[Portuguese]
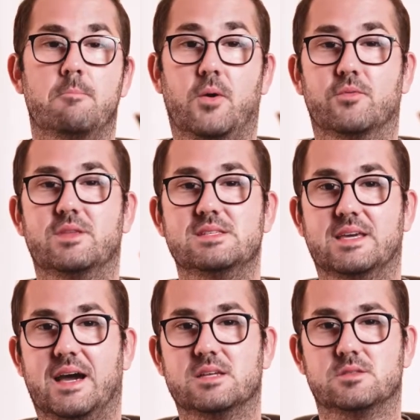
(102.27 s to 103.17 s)
Bom, nesse
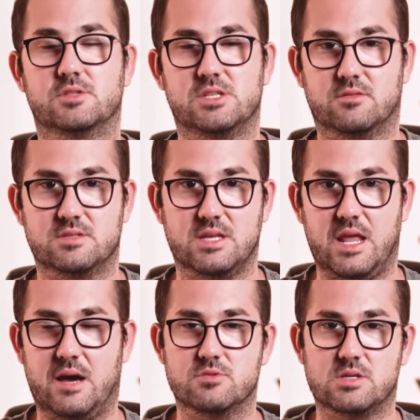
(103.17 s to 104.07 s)
caso eu vou te
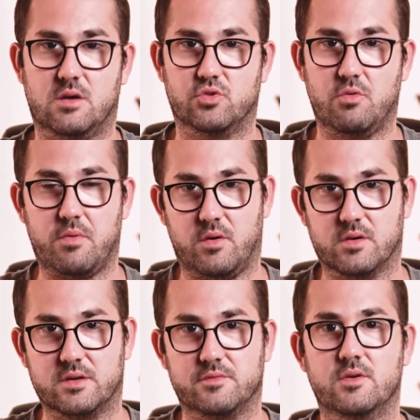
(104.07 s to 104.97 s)
aconselhar a buscar um
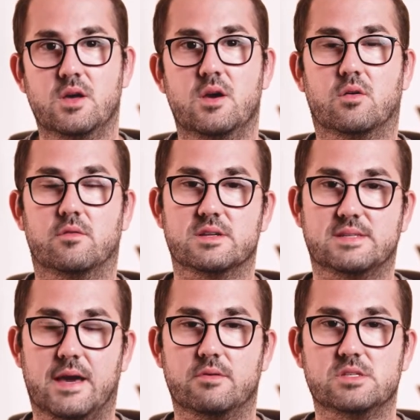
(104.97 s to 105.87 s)
topógrafo,
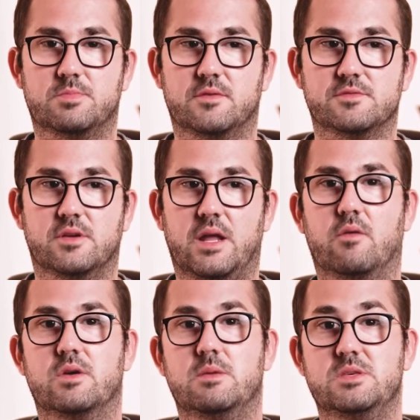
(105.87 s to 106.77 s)
conversar com esse
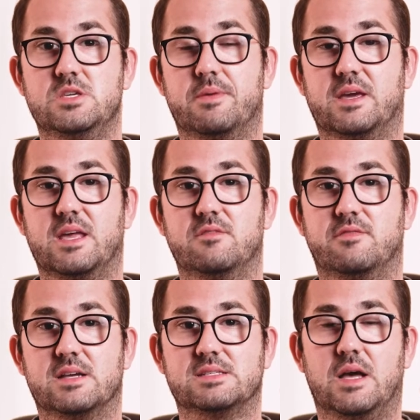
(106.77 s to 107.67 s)
profissional e pedir para que ele
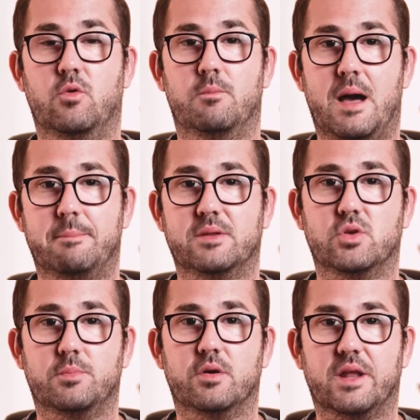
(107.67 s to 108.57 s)
faça o mapa
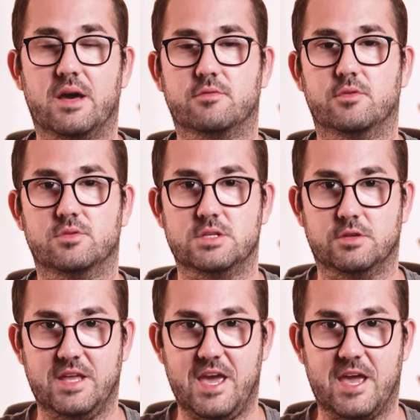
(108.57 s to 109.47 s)
topográfico do seu
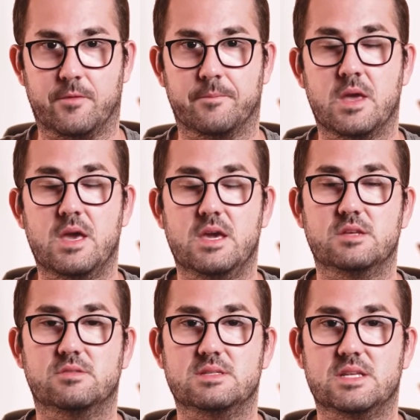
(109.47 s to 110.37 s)
terreno.
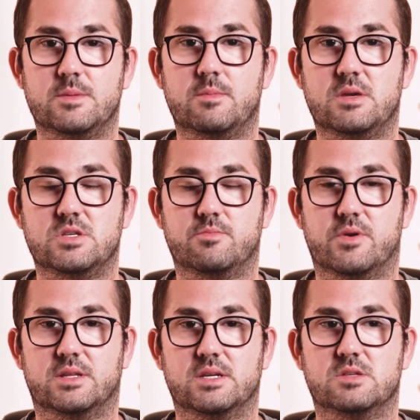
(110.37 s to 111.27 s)
Isso é extremamente
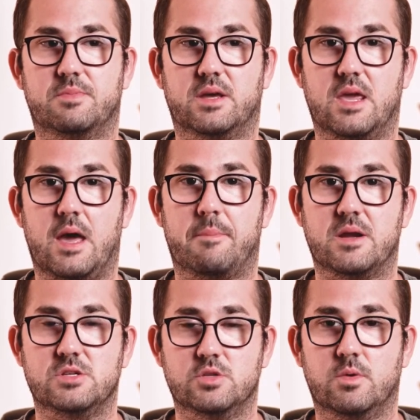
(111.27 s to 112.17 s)
importante para que a
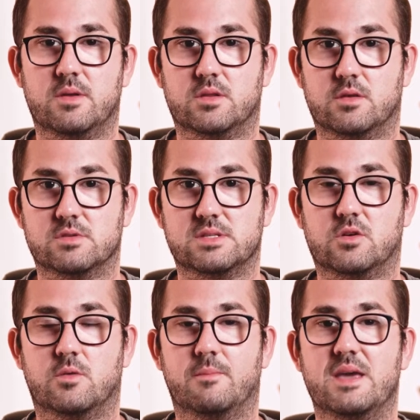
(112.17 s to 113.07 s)
partir do momento que você
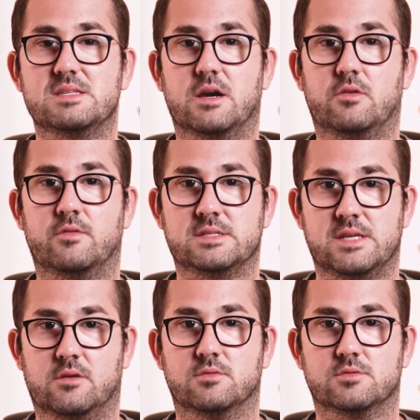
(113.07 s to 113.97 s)
comece a
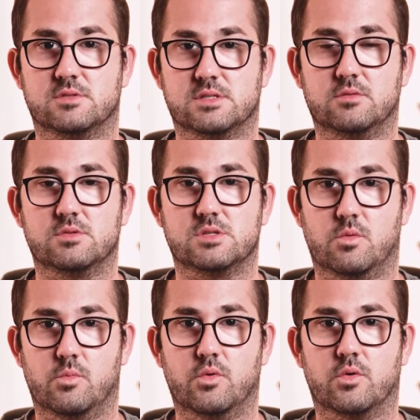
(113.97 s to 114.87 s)
fazer a construção do
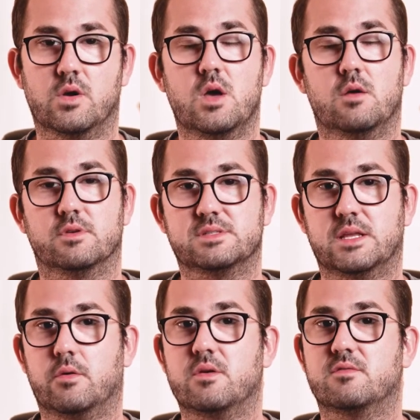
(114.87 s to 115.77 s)
seu muro, você
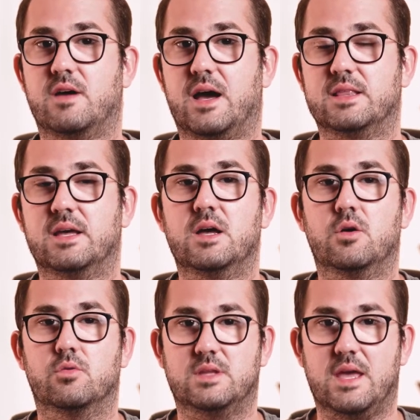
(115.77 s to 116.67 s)
não invada
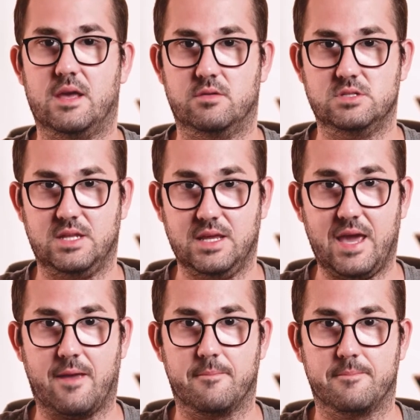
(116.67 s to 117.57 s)
o terreno de ninguém.